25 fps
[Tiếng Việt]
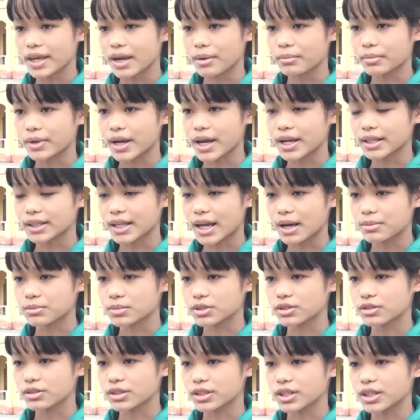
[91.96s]
Em đã tham
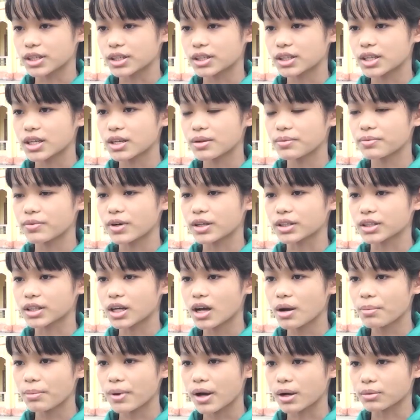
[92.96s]
dự kỳ thi vượt
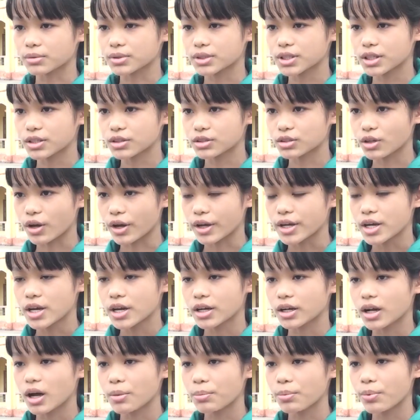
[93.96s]
cấp học sinh giỏi
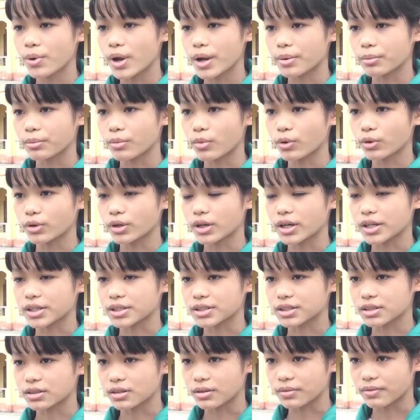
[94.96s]
cấp huyện môn
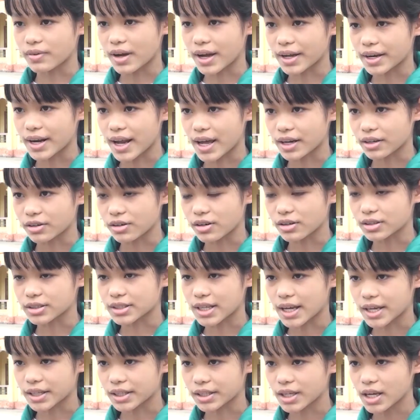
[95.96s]
lịch sử và đạt được
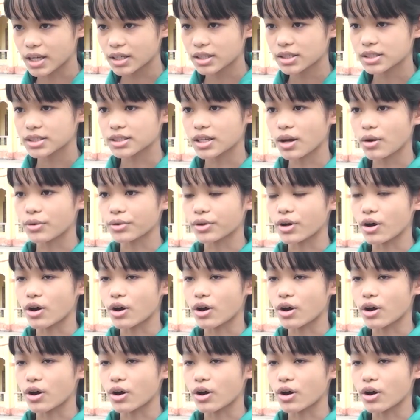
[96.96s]
giải nhất. Sau